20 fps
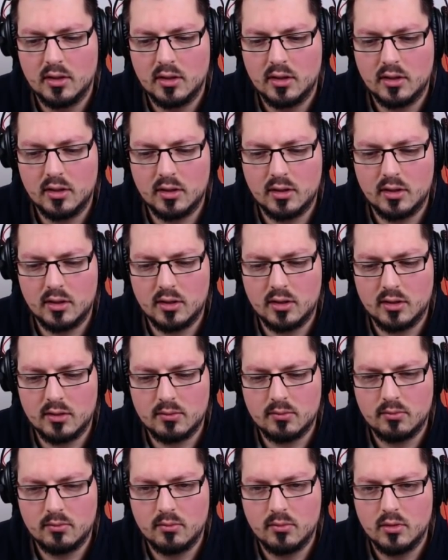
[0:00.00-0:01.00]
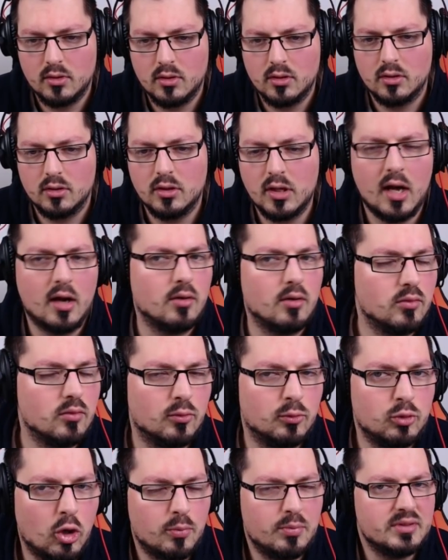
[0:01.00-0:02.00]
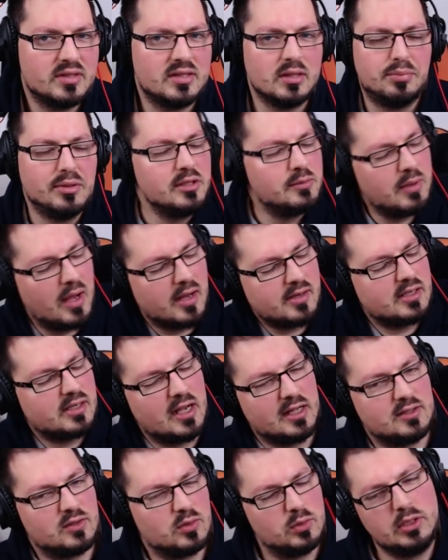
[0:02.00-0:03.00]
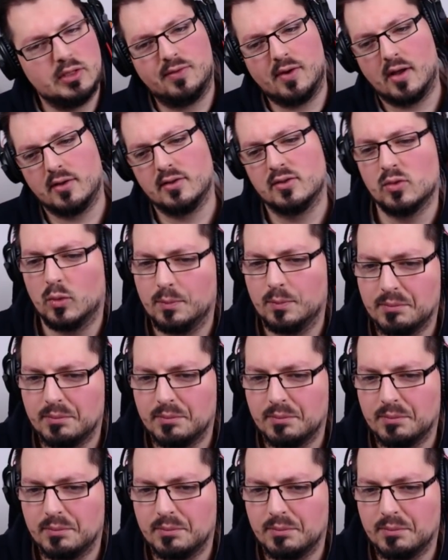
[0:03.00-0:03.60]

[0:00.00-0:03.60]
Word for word: Äh, ja, um noch ein bisschen Bildmaterial zu liefern. So,